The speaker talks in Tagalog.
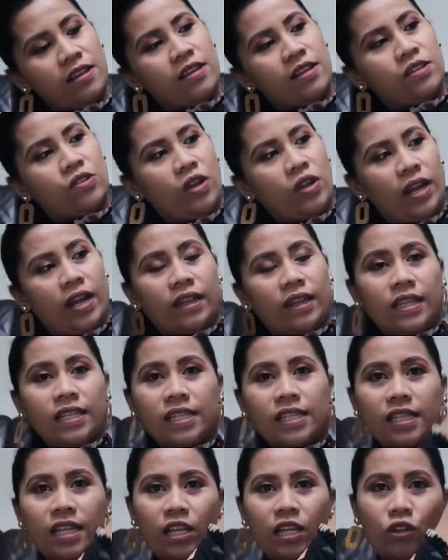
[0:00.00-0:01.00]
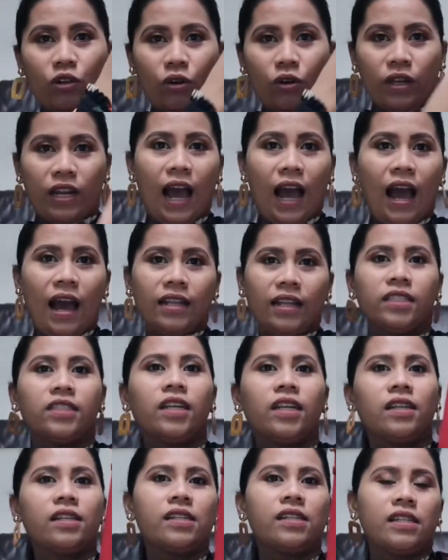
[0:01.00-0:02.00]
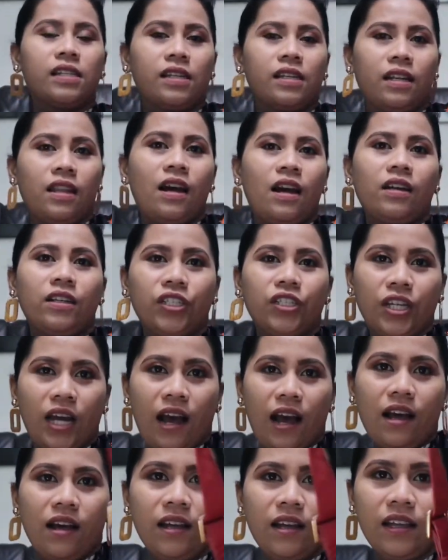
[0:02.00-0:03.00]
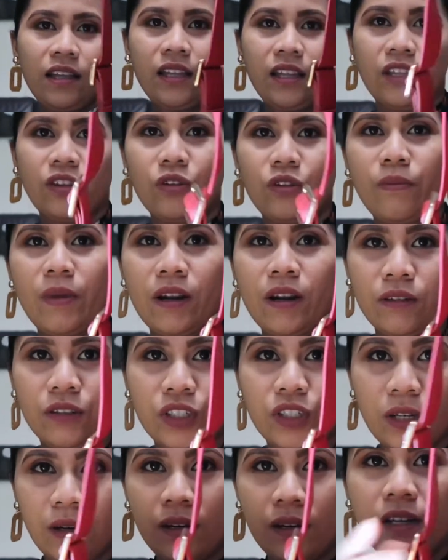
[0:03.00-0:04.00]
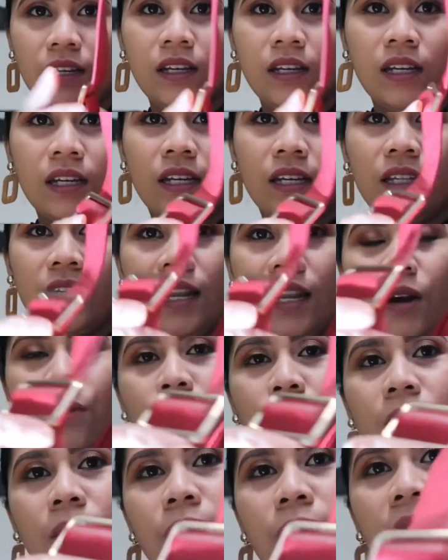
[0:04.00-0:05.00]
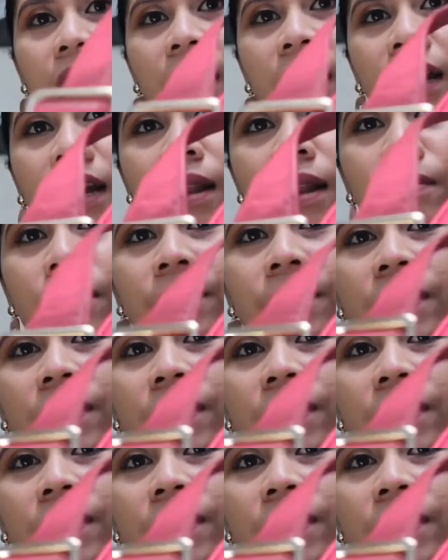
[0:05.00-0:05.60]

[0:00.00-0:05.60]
So, yan. At least dito, na-adjust lang siya. Dito, meron siyang dalawang buckle.